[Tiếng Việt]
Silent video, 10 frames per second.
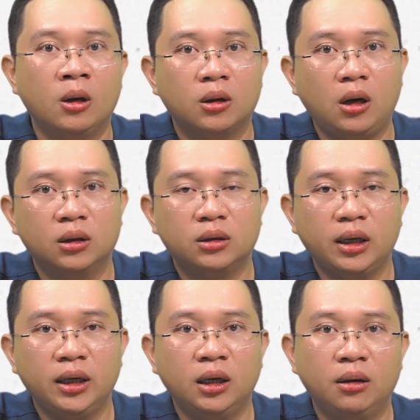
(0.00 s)
còn
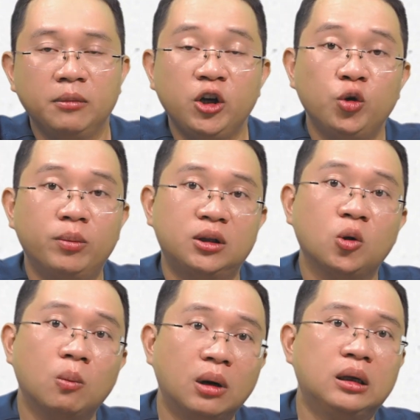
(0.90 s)
cái ờ, bill mà
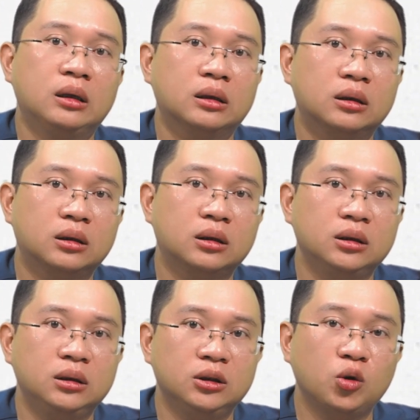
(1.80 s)
trung bình
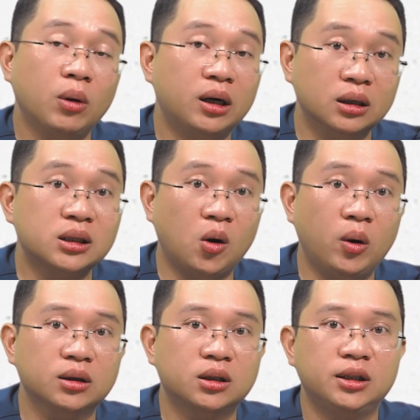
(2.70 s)
từ trung bình đến sâu
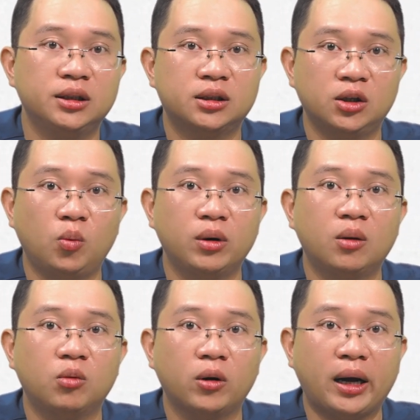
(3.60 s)
á, thì sử dụng cái
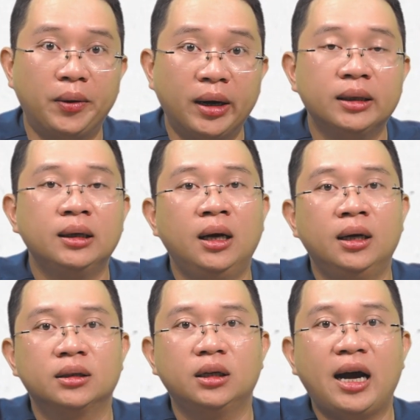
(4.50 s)
nồng độ cao hơn
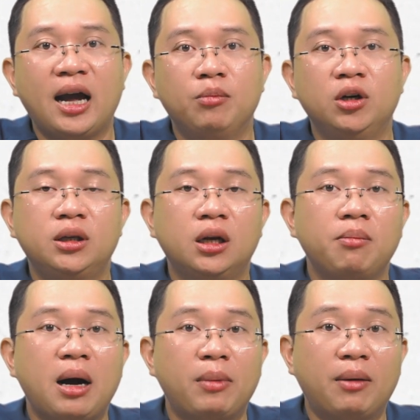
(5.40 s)
từ 20 cho
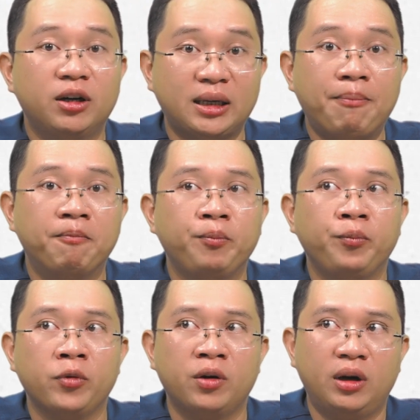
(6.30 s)
đến 35%
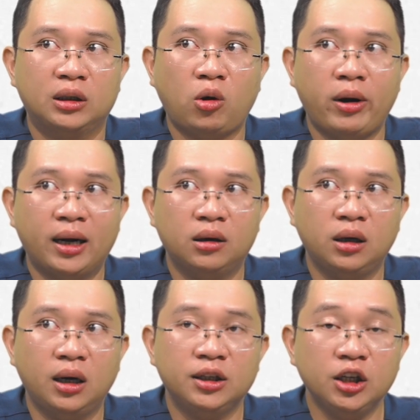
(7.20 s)
và thoa có
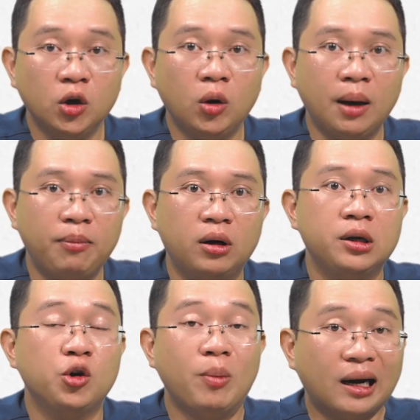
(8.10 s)
thể là nhiều lớp hoặc là
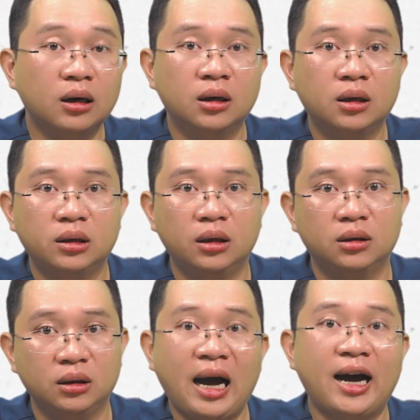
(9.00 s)
nhiều bát hơn có thể là
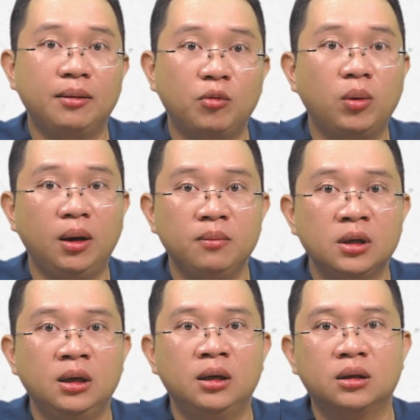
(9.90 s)
từ 2 đến 4 lớp
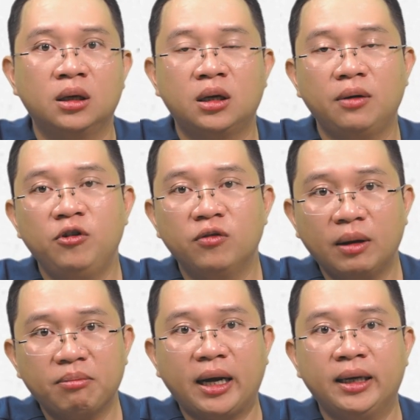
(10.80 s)
thì cái phương
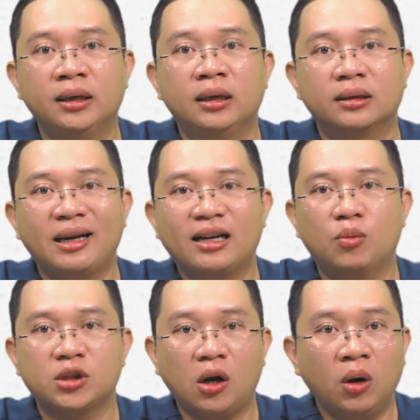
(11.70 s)
pháp này tác
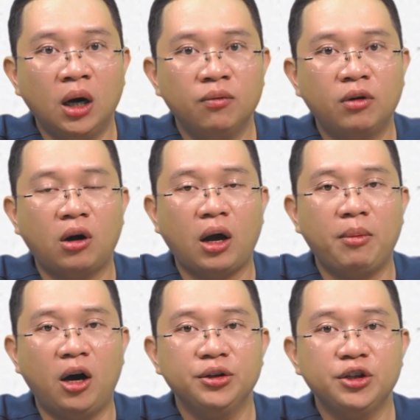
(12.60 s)
động sâu hơn và loại
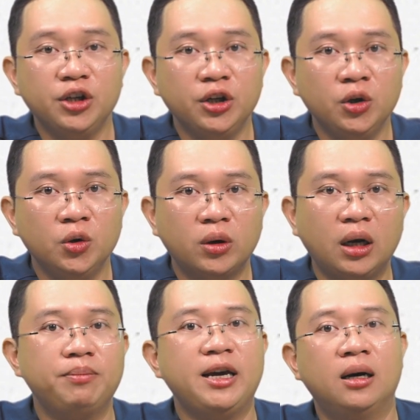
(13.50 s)
bỏ nhiều cái
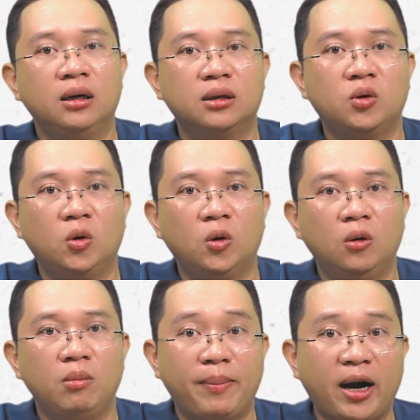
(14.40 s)
lớp da hơn
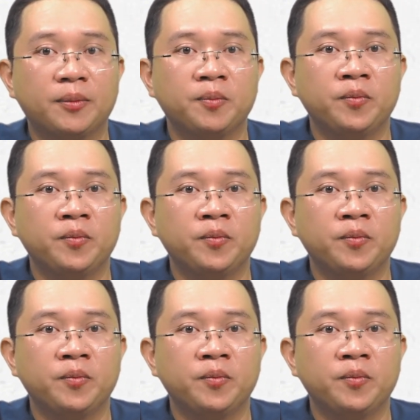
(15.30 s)
của bề mặt